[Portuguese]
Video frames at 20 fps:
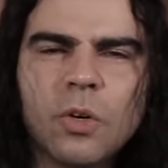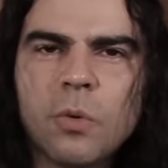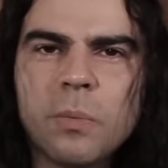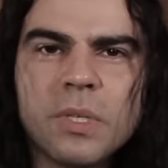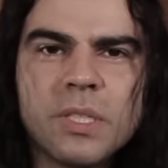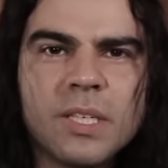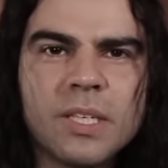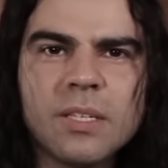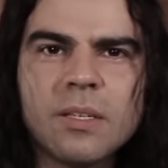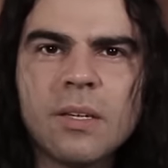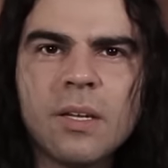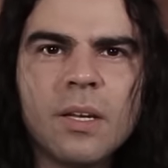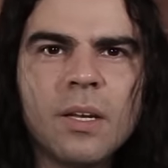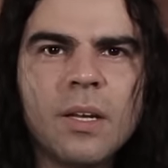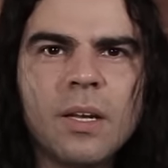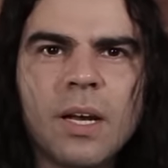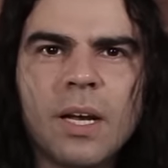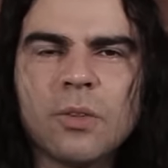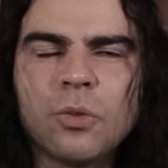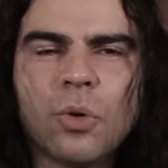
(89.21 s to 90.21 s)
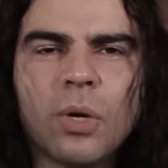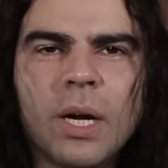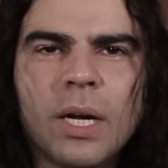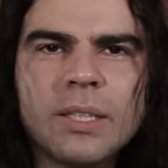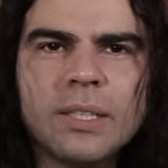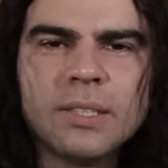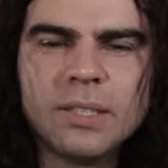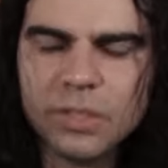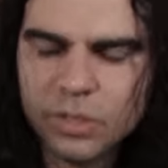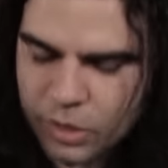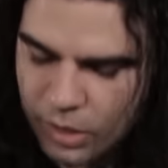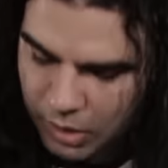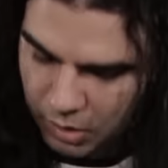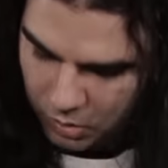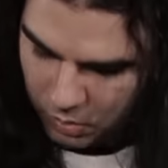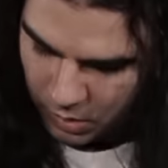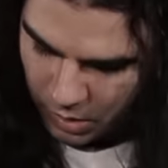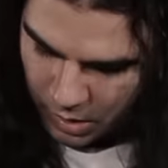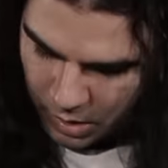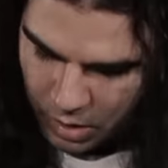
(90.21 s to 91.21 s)
eu comecei a tocar desse
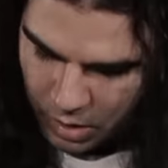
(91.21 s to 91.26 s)
jeito.